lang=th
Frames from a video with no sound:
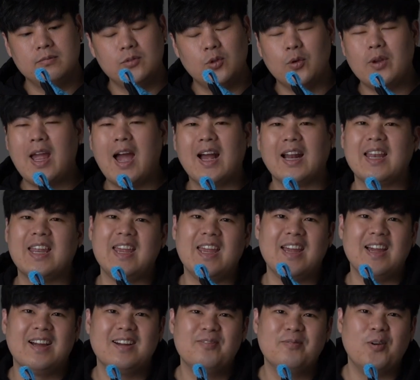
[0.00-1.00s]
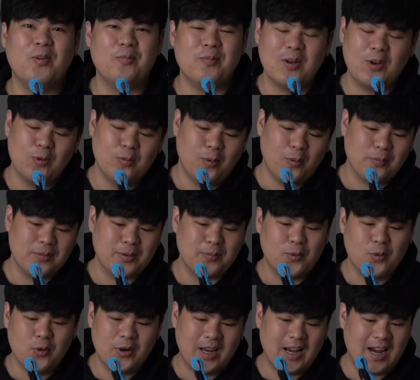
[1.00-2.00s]
ทุกอย่างดีอ่ะ ผมไม่รู้ผมจะ
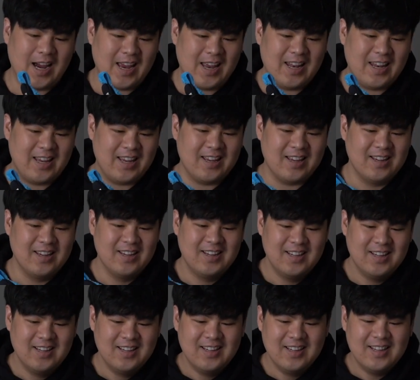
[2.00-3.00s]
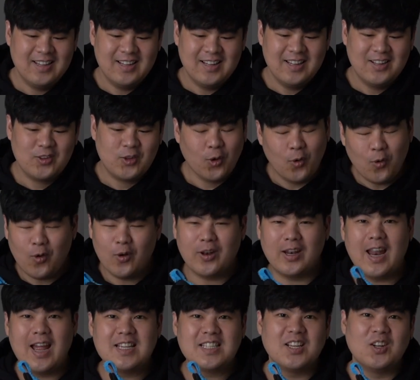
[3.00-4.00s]
พูดยังไงดี ทุกคน
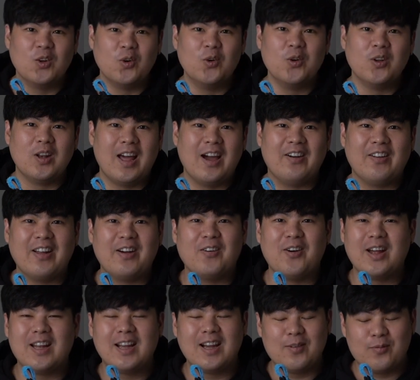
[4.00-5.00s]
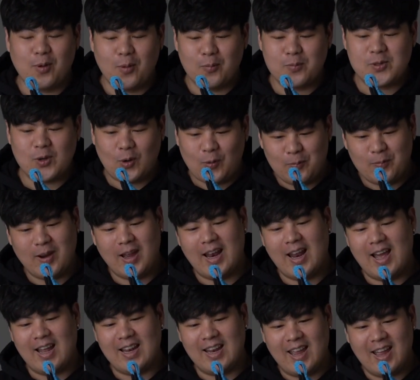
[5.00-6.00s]
น่าจะรู้อยู่แล้วนะว่าถ้าเกิดผมชมข
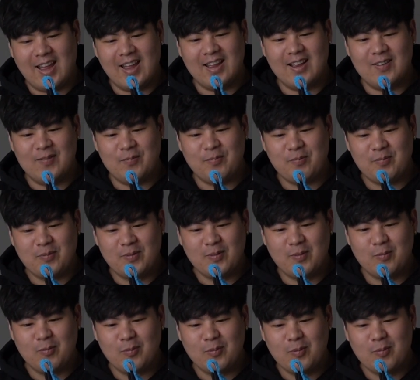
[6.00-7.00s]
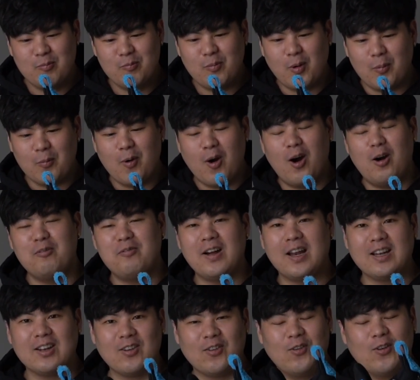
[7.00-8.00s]
นาดนี้ ผมขอ
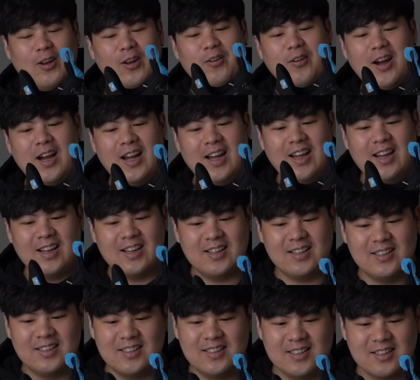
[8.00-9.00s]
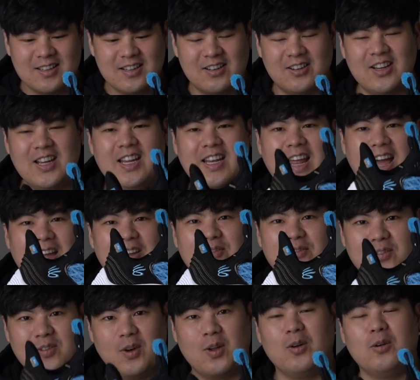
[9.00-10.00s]
ฟันธงเลยว่า Curry
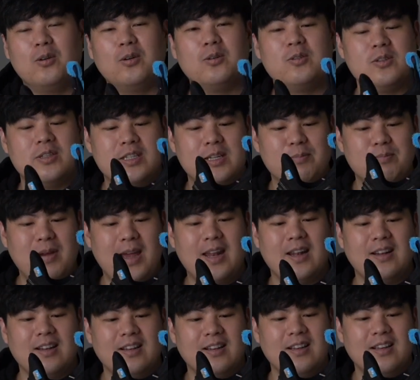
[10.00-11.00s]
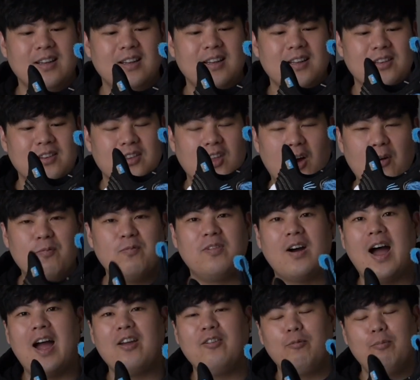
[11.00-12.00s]
9 Fall จะเป็น็อป
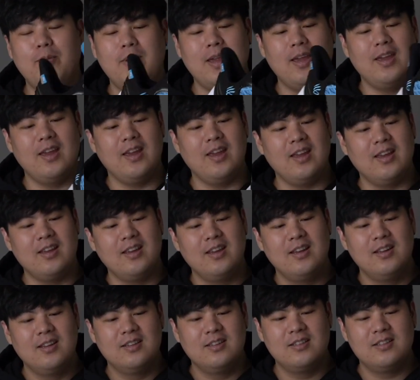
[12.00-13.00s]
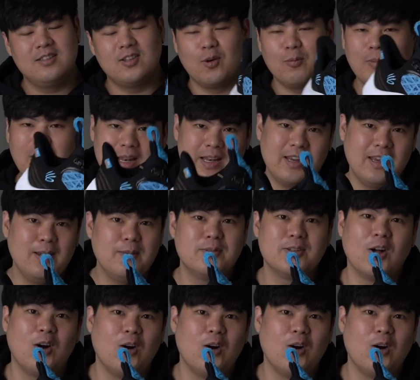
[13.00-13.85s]
5ปี 2022